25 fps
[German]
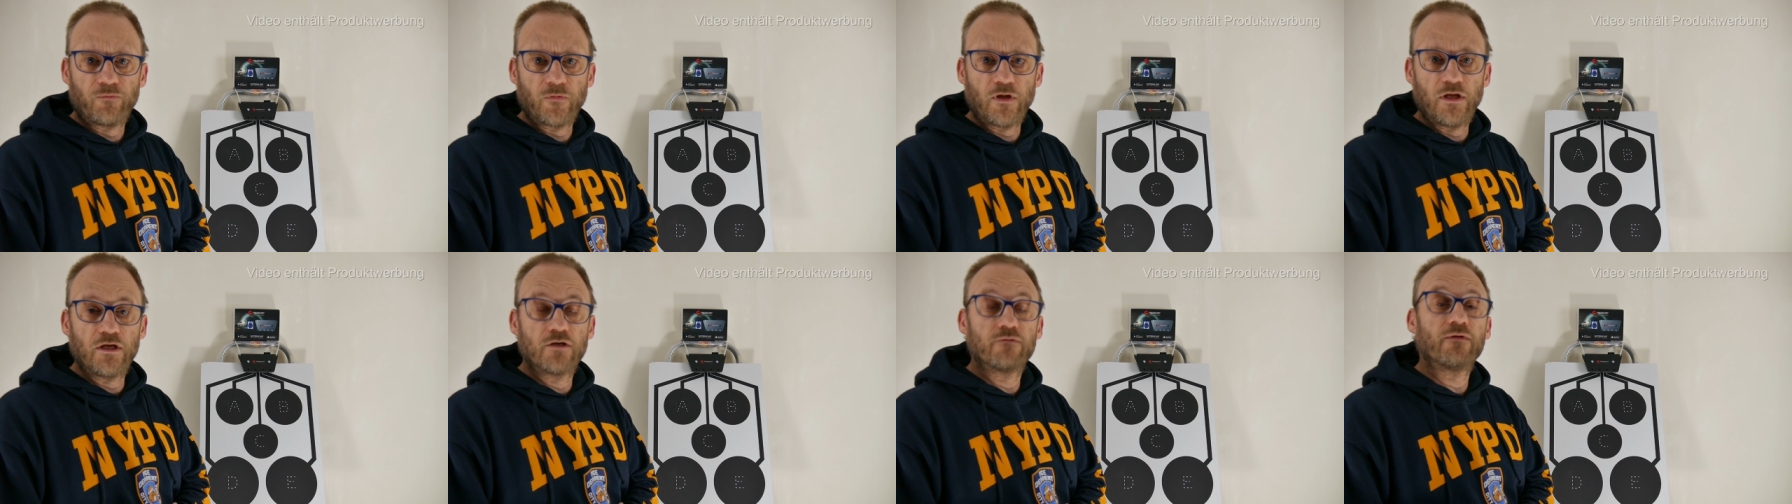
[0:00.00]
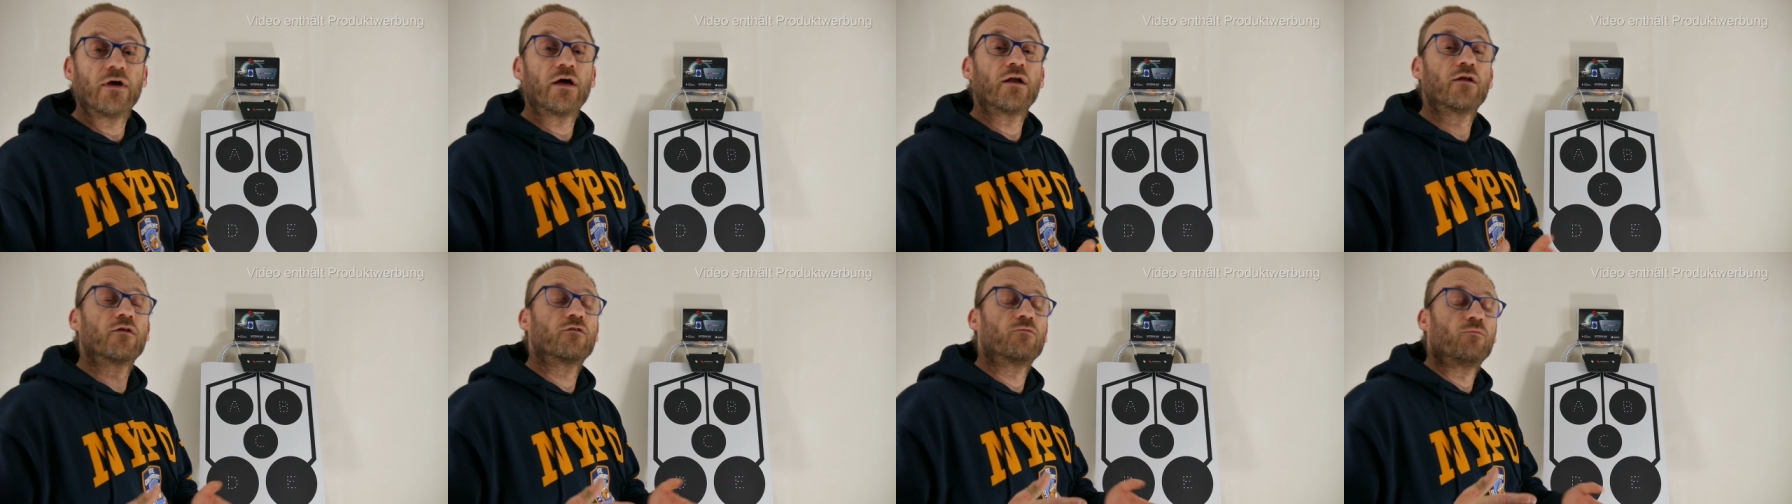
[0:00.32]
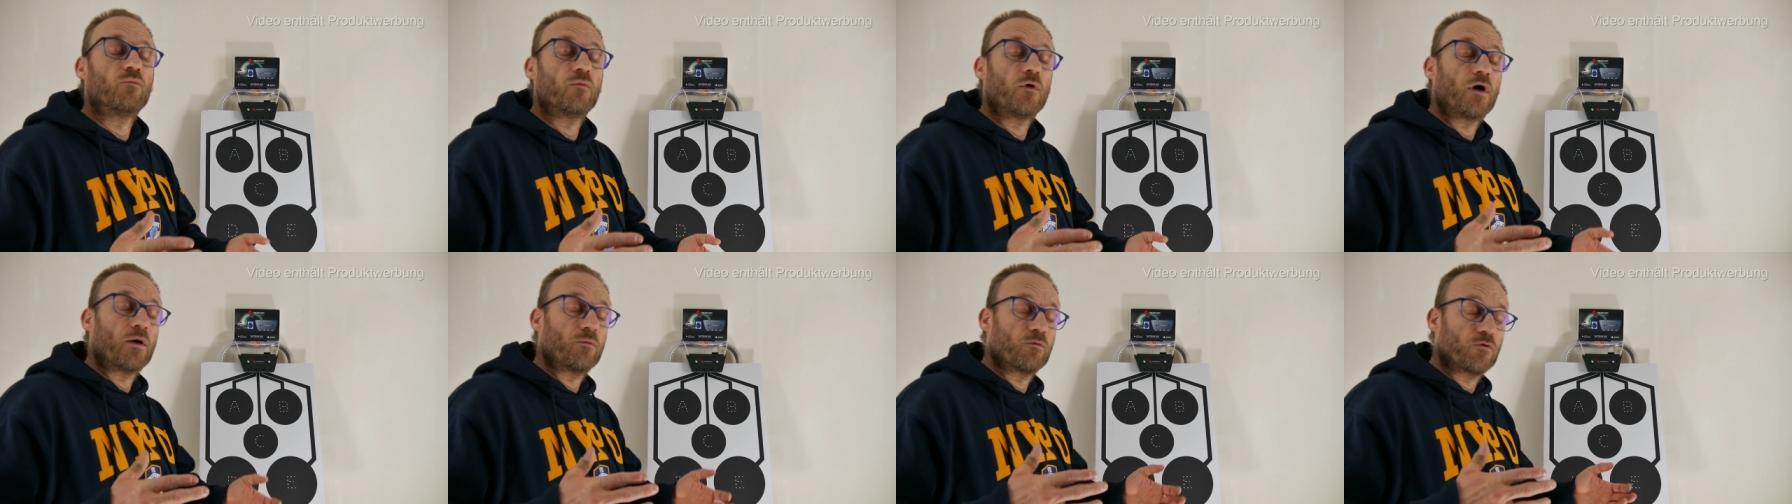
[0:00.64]
Ich werde es
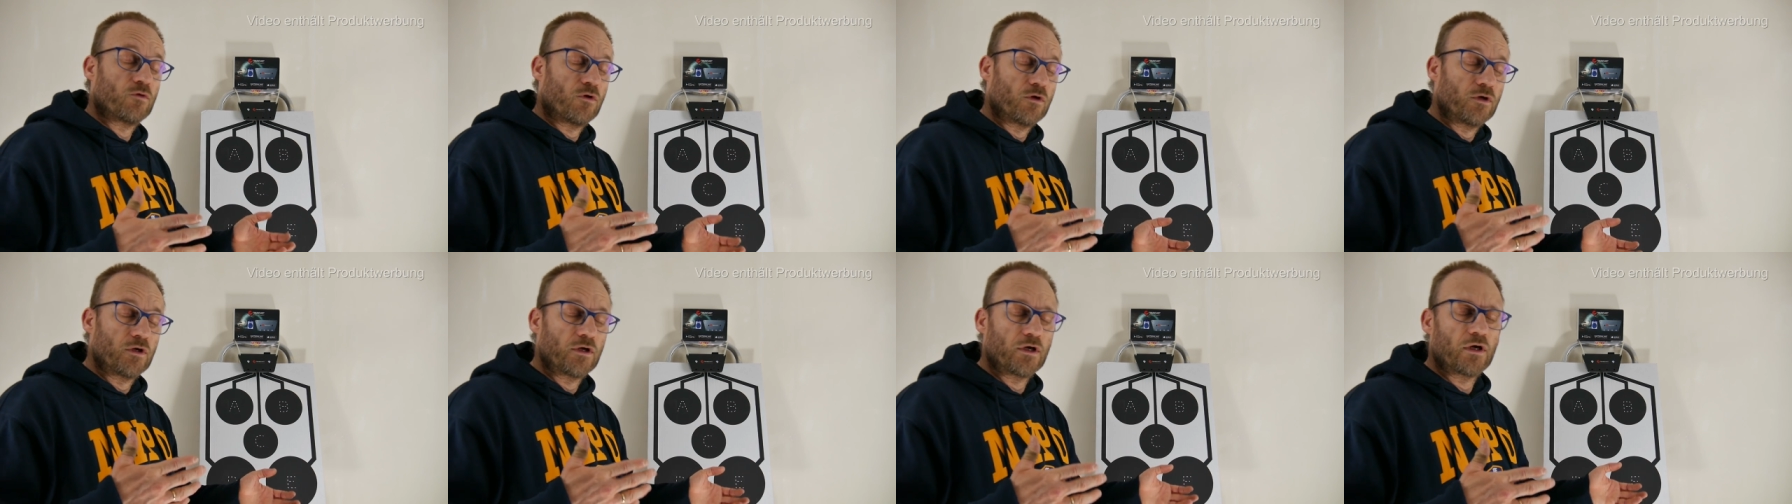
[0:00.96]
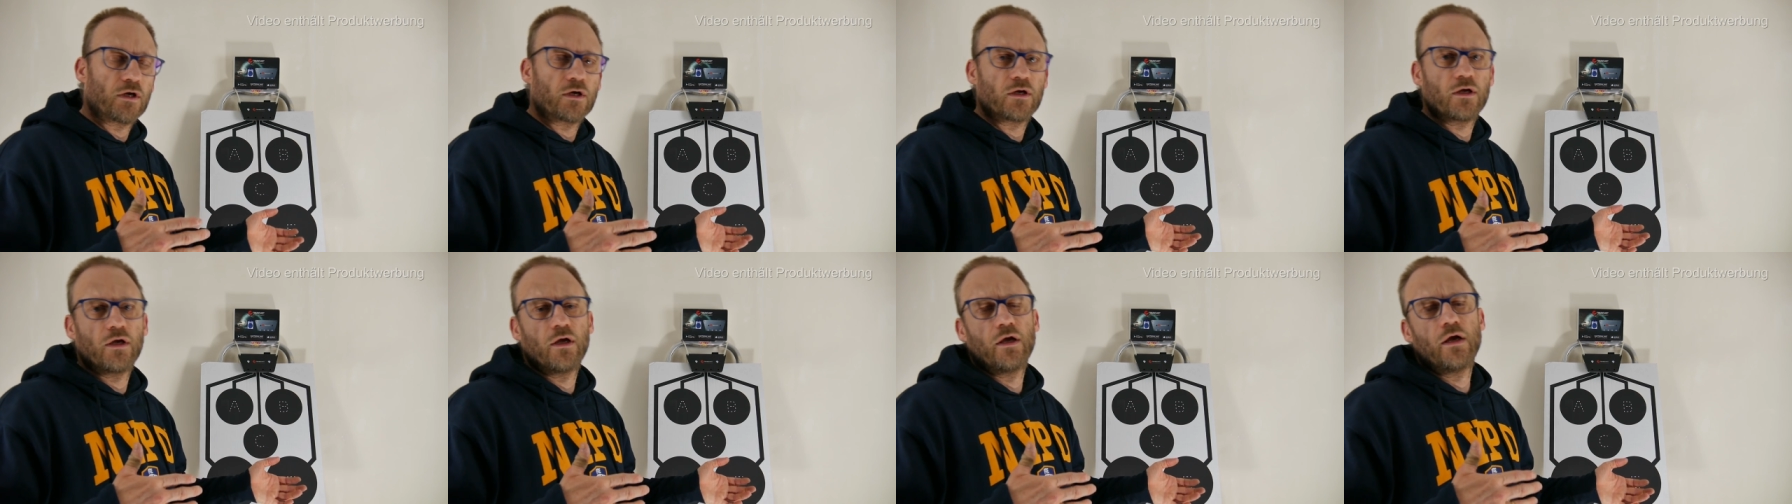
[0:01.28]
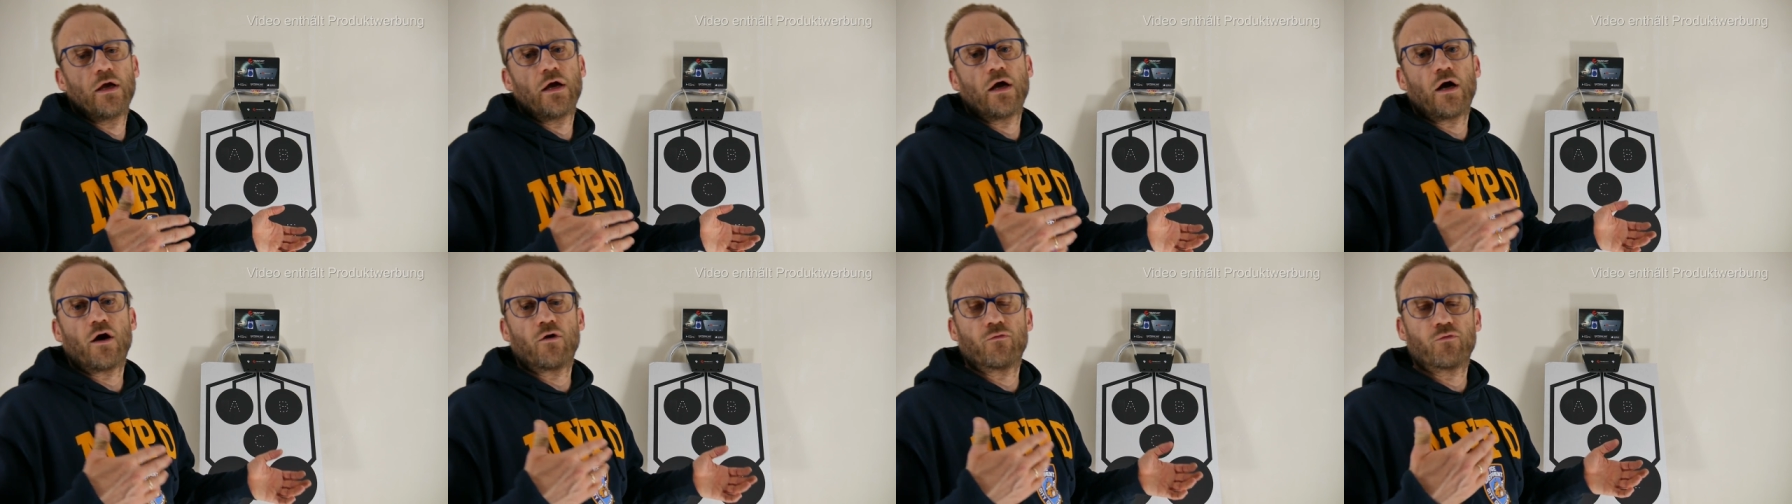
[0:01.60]
am Sonntag
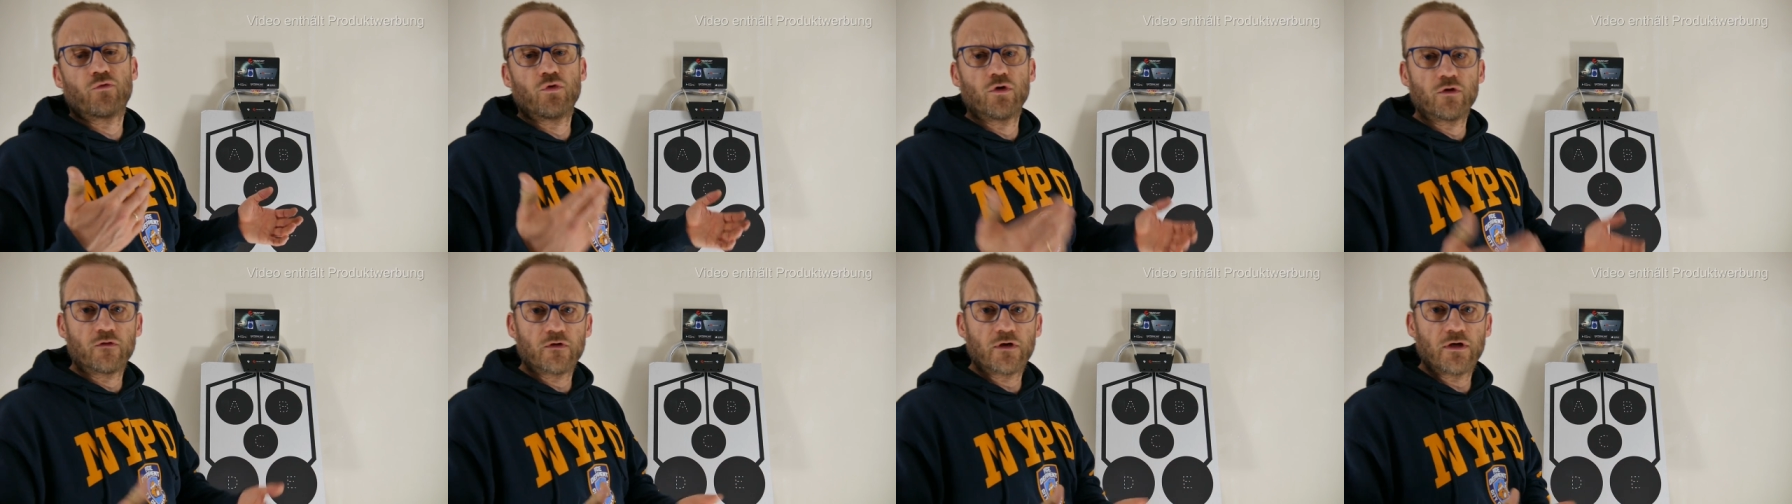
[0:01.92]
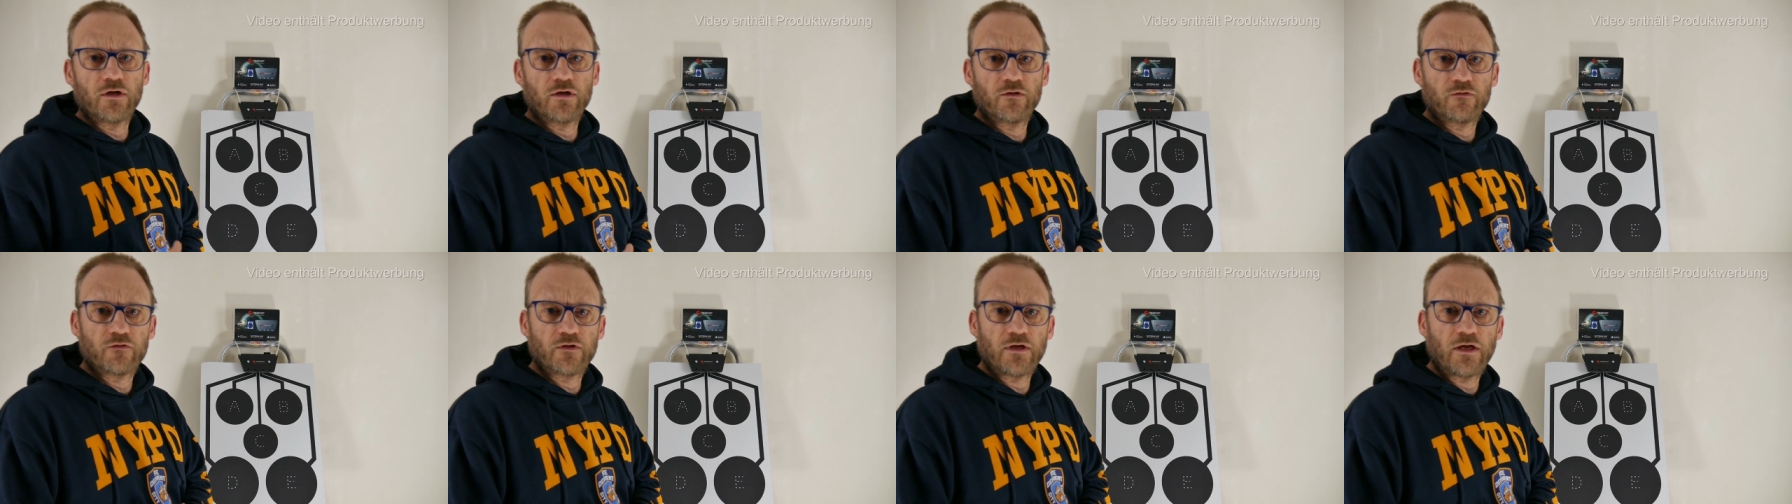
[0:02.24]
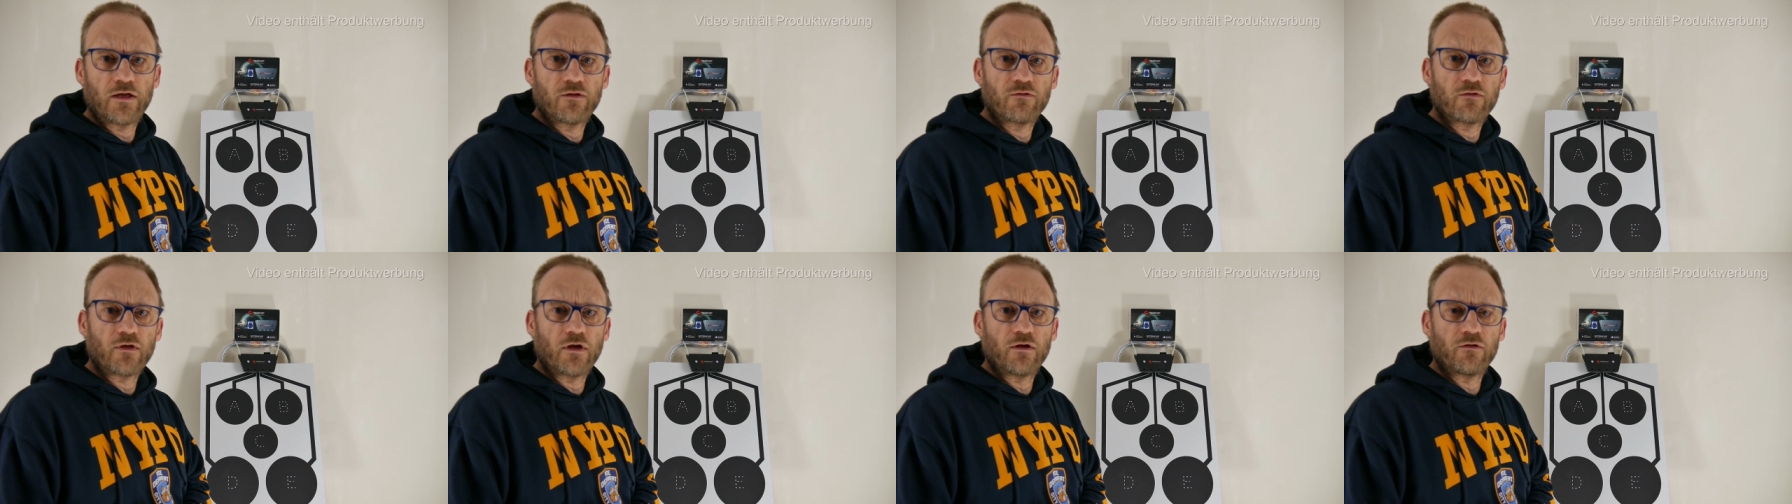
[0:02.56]
auf kürzerer Distanz,